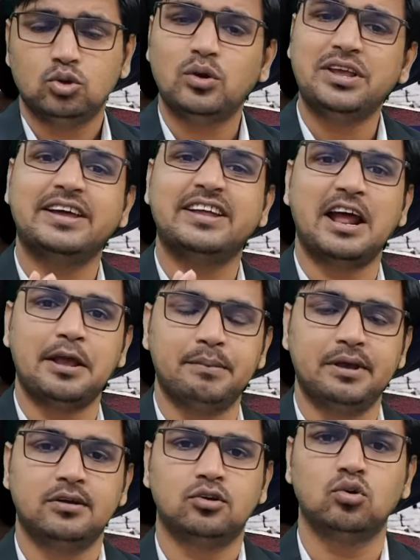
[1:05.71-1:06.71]
तो क्राइम
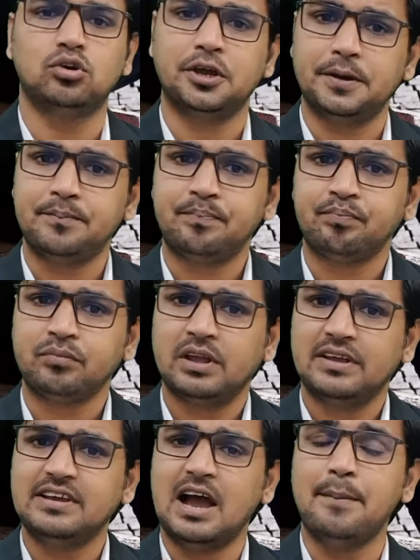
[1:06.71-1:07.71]
है क्योंकि
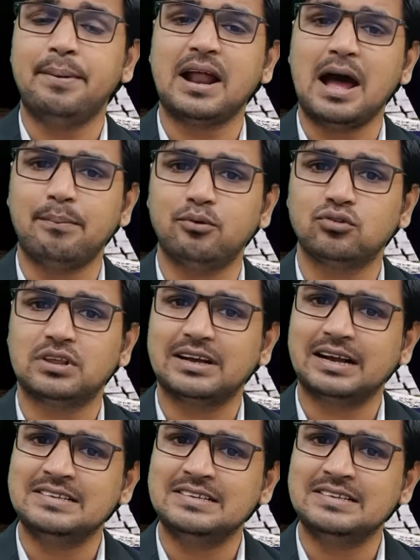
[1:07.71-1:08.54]
यहां पर आप उससे